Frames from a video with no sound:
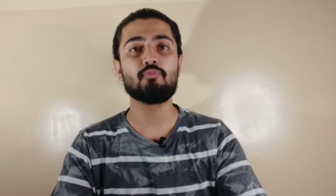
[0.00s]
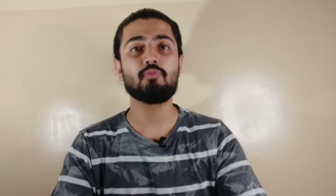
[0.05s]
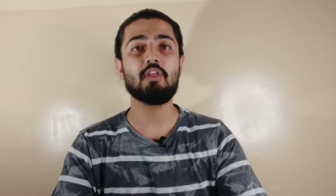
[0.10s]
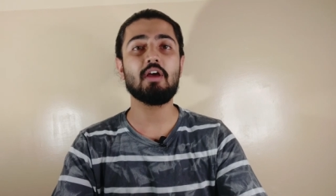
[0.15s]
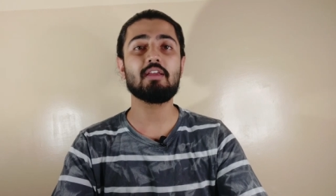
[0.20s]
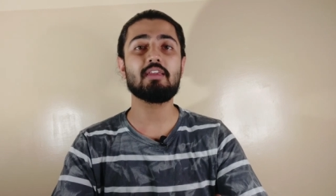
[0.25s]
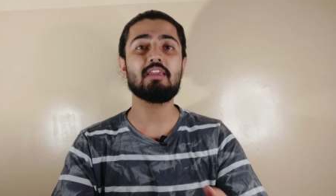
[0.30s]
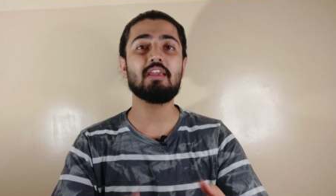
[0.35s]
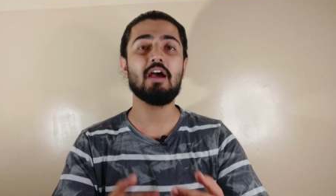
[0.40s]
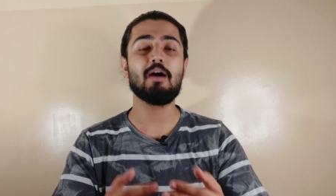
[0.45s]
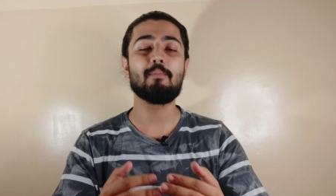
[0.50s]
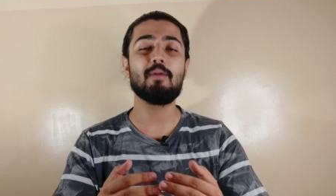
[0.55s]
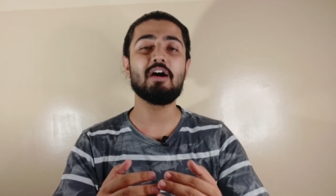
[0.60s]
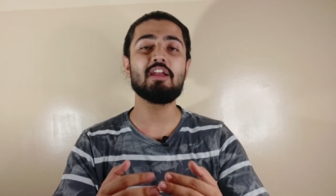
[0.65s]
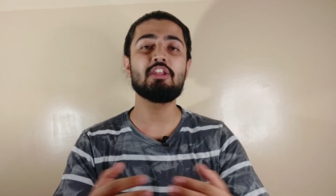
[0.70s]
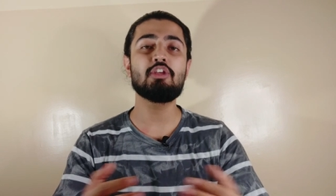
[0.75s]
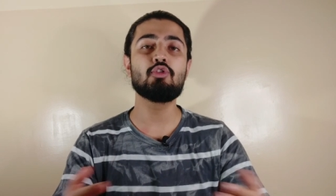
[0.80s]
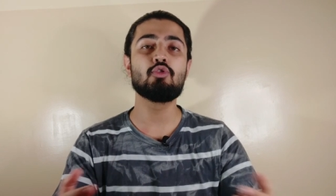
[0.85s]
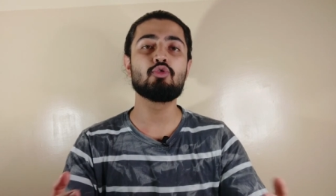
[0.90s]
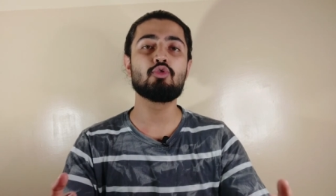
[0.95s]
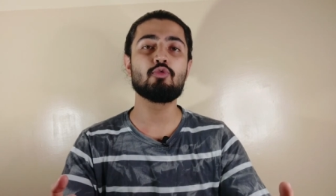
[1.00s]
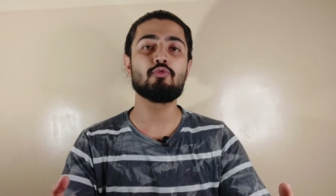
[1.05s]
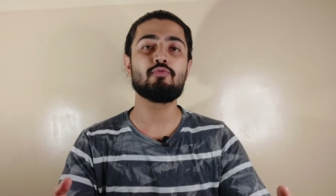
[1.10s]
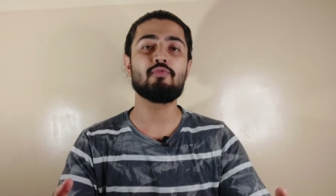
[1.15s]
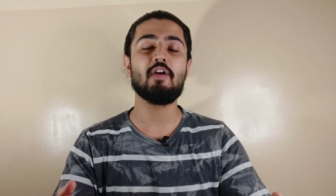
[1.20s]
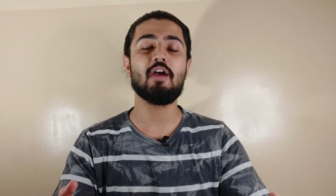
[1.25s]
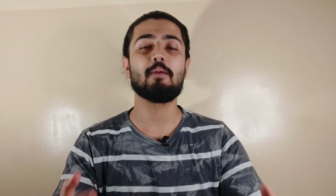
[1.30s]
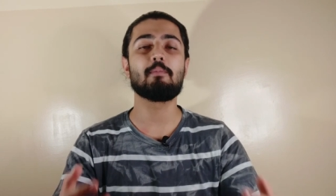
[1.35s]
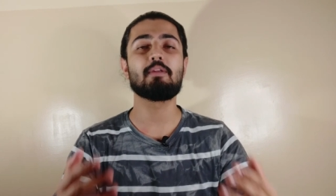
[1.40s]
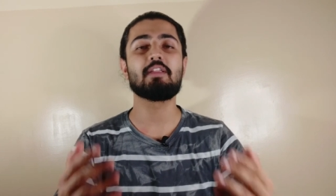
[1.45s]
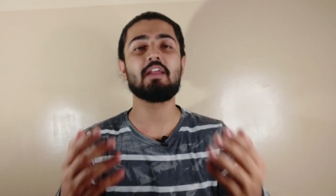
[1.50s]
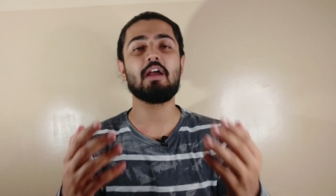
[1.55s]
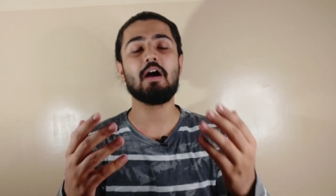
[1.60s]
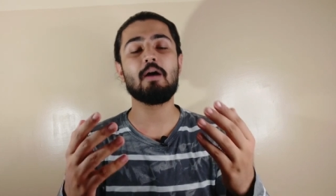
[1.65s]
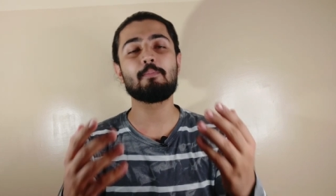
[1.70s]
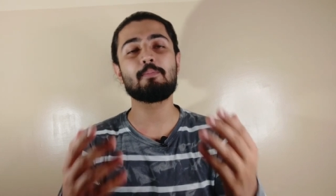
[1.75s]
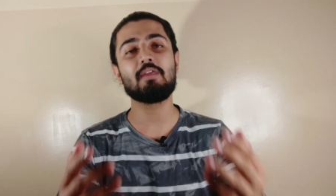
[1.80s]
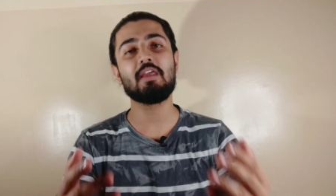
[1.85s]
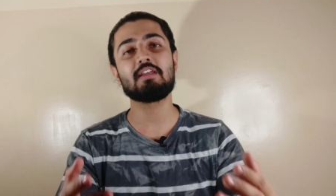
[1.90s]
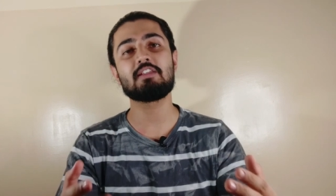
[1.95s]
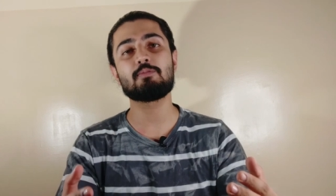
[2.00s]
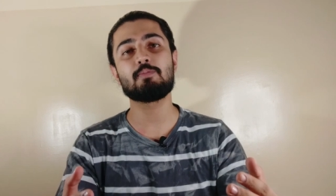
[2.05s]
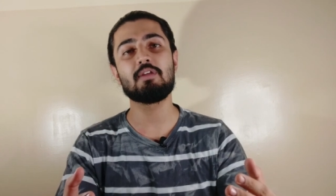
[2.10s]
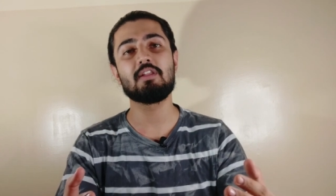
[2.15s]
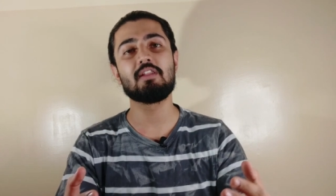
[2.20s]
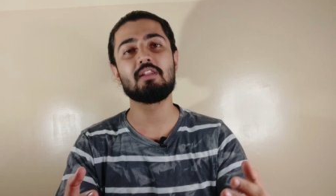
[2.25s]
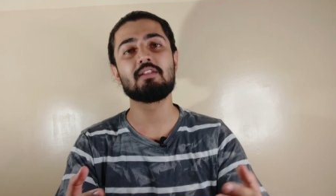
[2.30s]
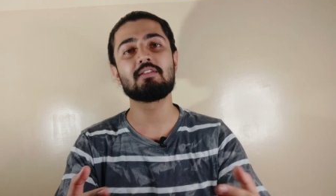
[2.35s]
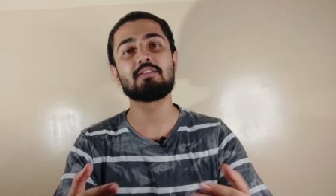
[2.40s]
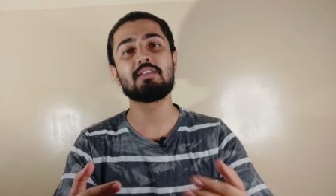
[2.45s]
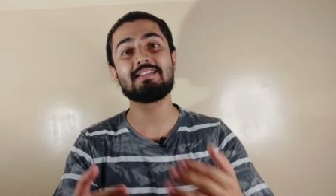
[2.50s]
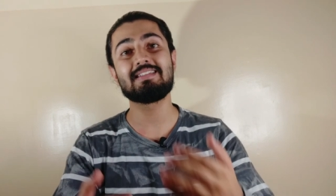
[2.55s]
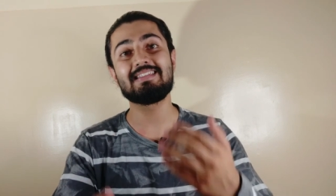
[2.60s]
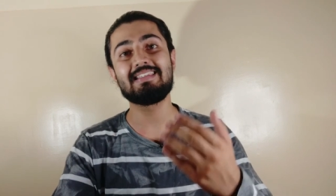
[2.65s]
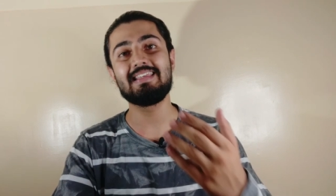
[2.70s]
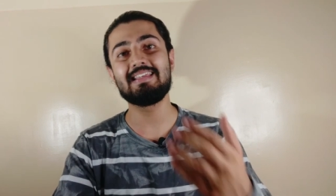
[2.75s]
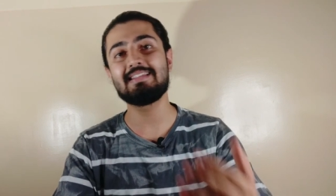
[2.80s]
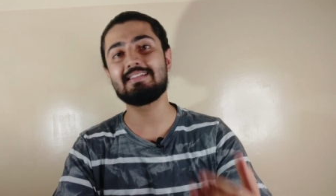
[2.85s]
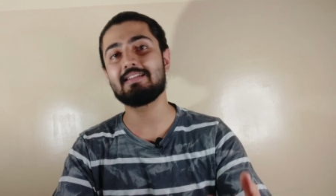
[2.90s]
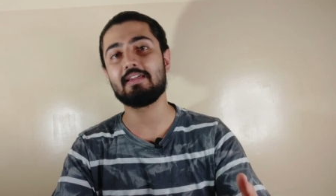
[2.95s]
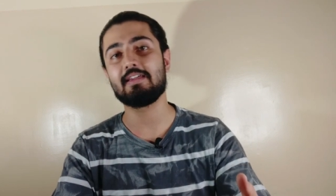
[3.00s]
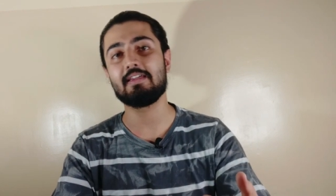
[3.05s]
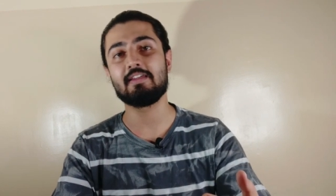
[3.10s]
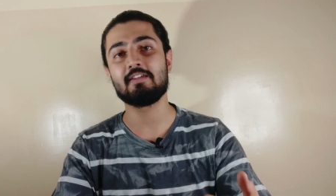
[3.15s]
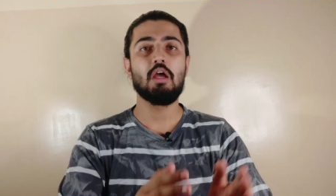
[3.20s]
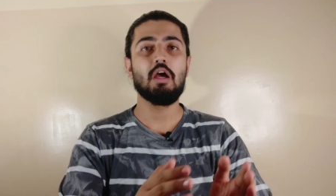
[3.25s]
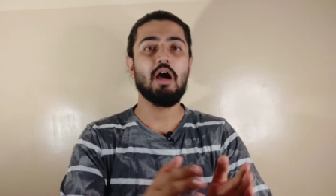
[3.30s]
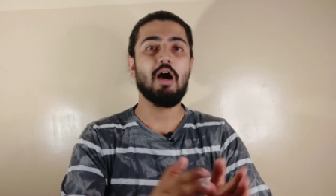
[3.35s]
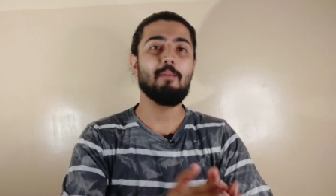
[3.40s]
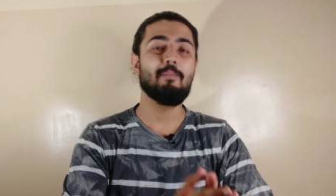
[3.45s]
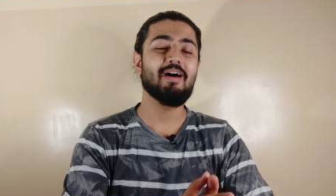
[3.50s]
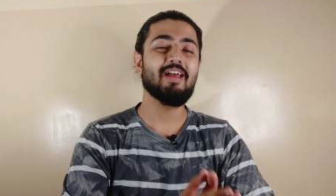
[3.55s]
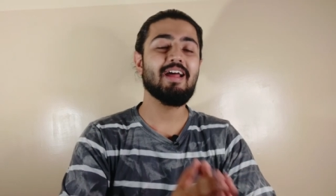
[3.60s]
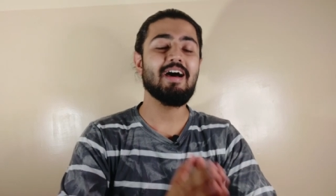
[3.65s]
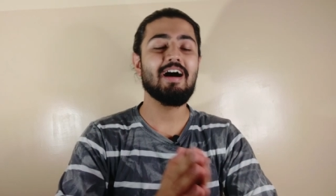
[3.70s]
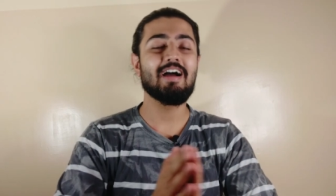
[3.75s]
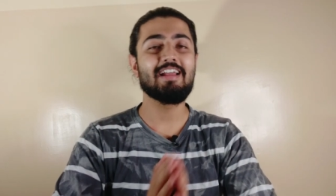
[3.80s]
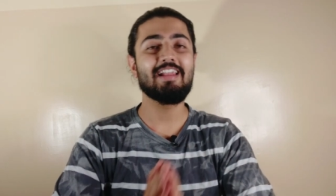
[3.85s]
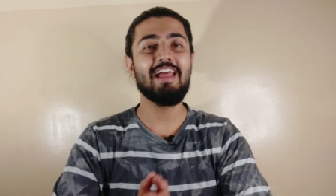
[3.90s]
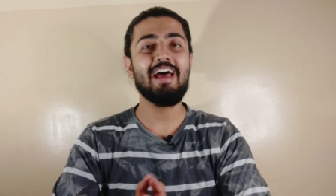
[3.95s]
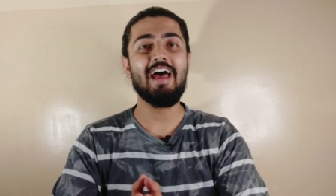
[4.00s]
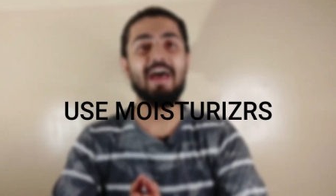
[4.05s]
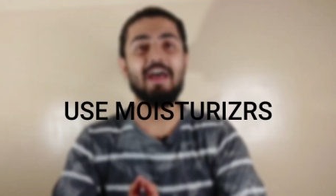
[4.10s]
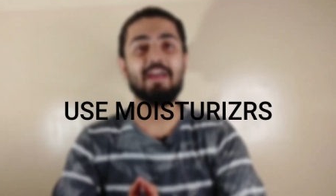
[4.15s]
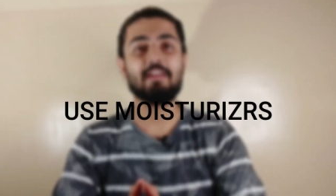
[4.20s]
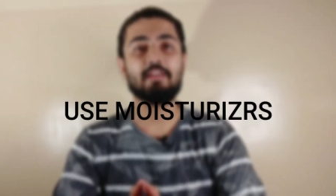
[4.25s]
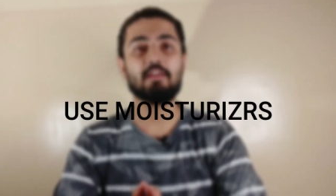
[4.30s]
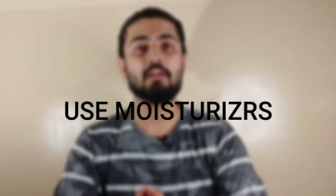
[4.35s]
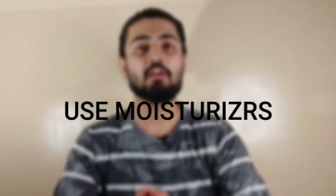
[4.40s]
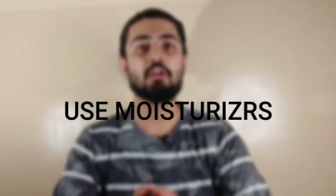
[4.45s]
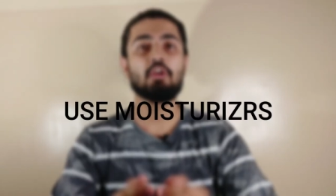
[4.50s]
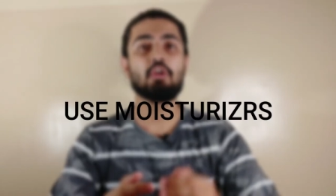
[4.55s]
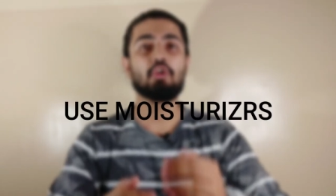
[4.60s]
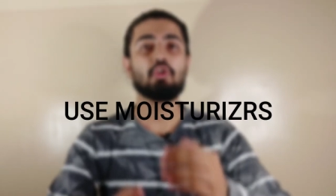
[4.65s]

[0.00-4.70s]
ताकि हमारी यूट्यूब फैमिली आपके एक्सपीरियंसेस सीख सके हमारा अगला हैक है